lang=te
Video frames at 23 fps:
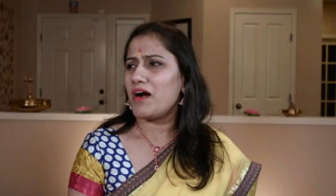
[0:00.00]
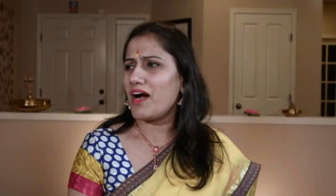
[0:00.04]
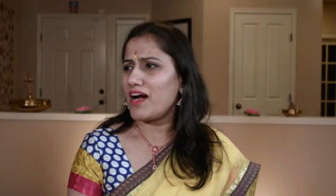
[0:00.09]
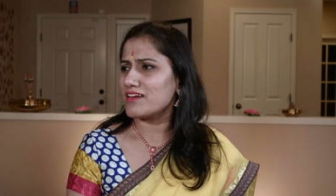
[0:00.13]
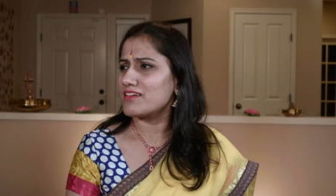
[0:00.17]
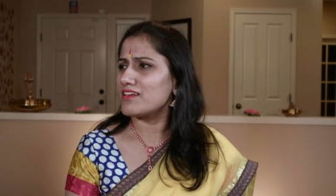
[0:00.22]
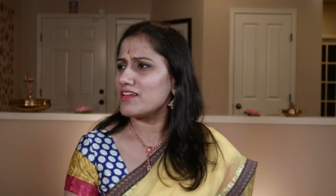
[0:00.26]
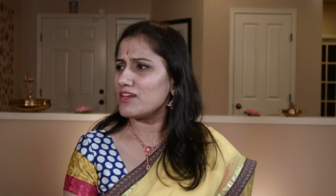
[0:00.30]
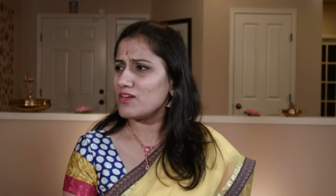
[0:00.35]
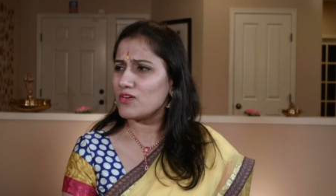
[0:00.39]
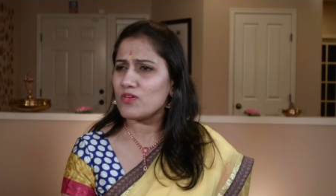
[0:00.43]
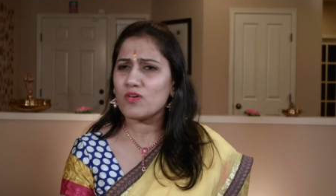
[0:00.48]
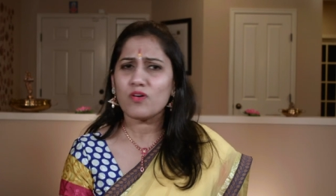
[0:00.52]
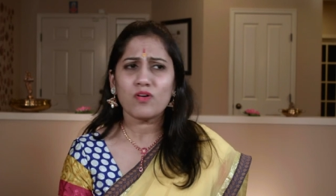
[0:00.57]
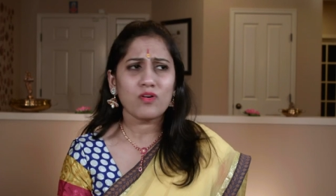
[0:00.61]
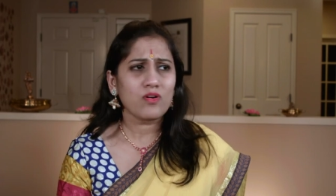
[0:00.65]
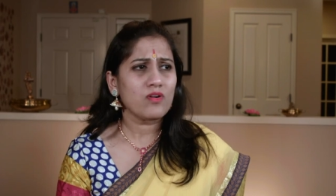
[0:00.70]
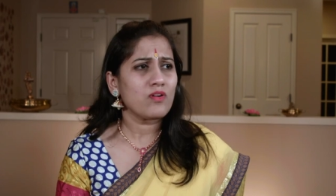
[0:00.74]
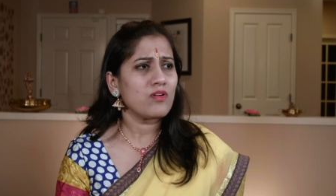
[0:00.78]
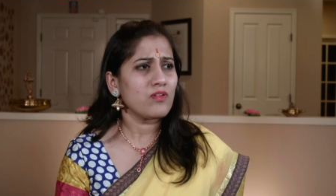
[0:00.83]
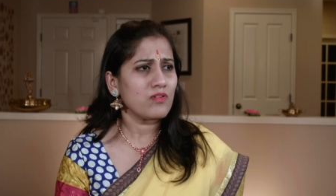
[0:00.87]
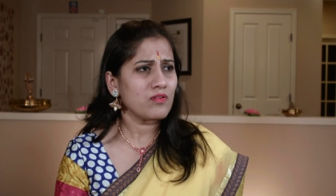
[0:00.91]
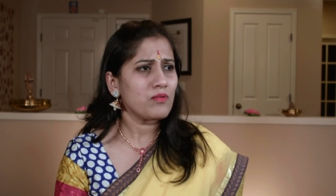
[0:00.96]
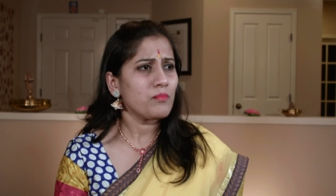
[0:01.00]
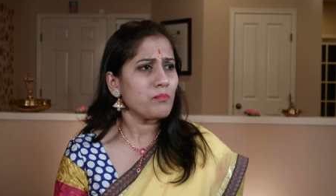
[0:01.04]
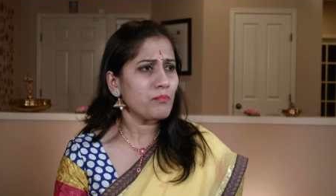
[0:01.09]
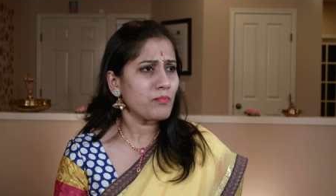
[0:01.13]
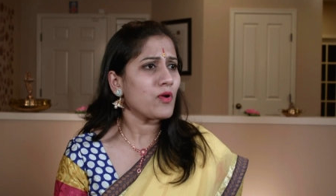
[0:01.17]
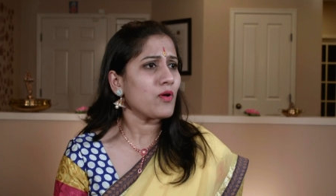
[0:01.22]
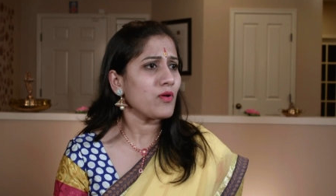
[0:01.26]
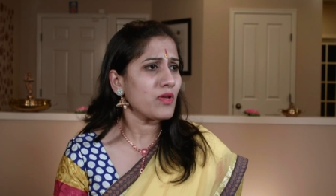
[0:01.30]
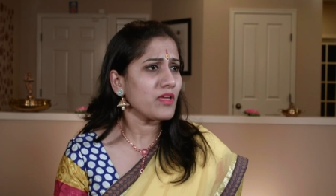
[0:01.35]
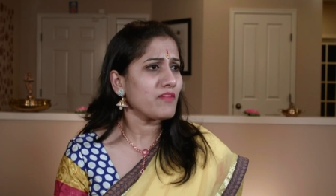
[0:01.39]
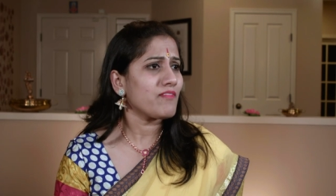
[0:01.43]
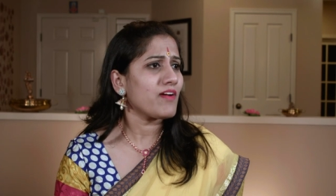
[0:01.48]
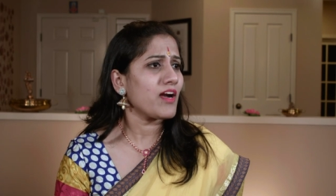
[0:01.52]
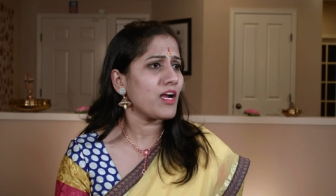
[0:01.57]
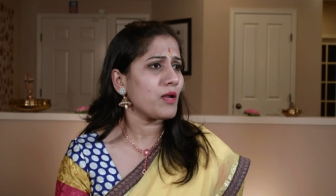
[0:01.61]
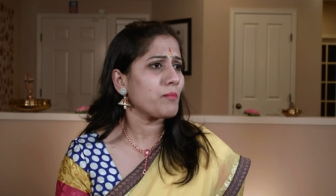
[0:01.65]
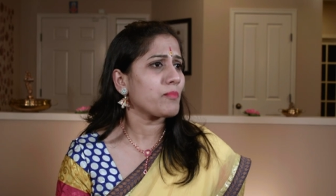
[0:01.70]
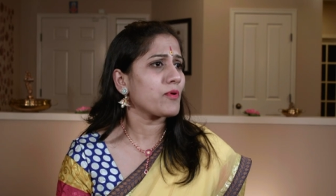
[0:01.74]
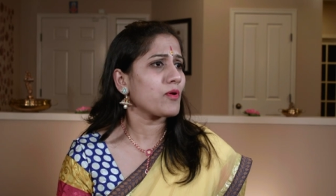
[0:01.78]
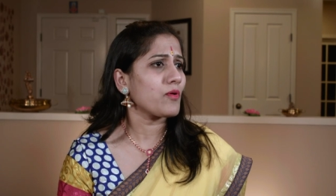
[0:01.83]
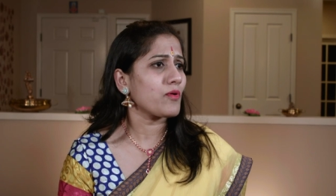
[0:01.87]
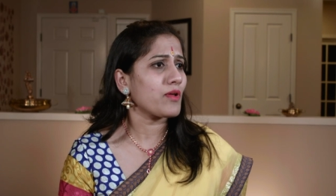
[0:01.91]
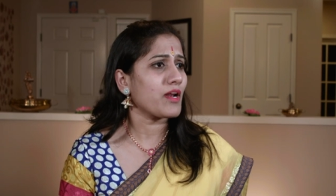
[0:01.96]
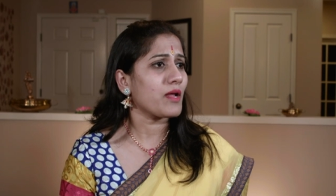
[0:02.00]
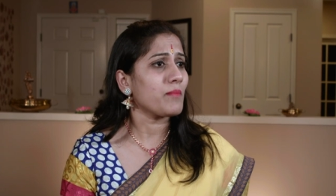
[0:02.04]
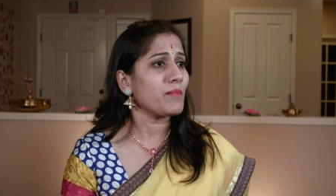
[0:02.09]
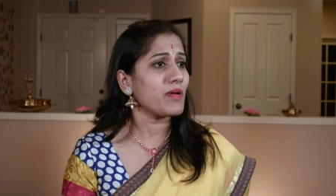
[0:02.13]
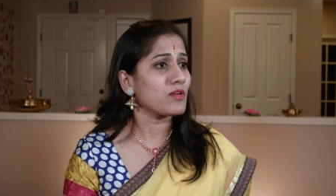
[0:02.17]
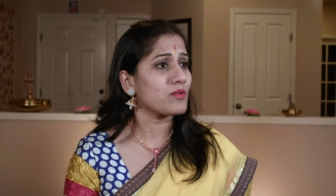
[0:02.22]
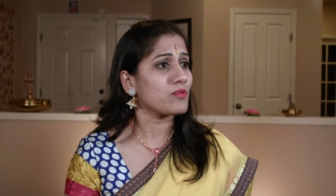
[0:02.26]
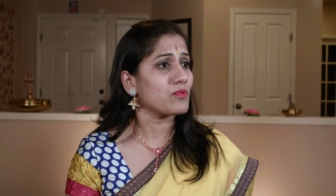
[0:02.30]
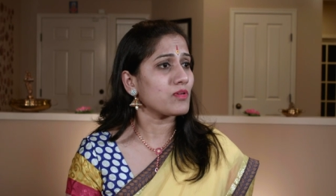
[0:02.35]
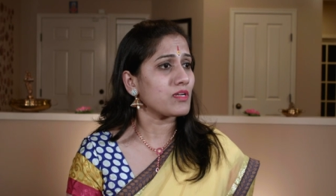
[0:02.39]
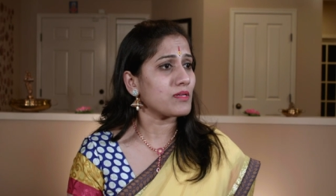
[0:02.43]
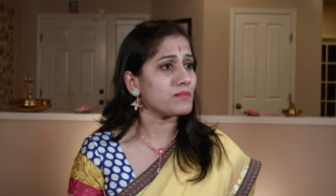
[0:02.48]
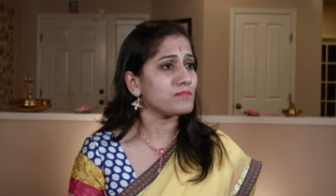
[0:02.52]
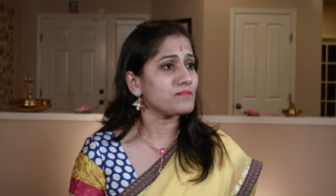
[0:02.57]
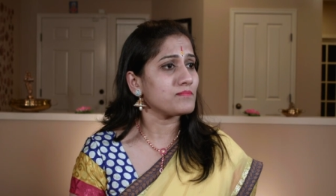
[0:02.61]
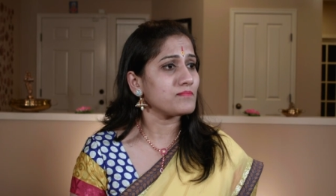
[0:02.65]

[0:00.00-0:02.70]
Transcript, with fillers: మాటల్లో మన ప్రోగ్రాం అనుకున్నాం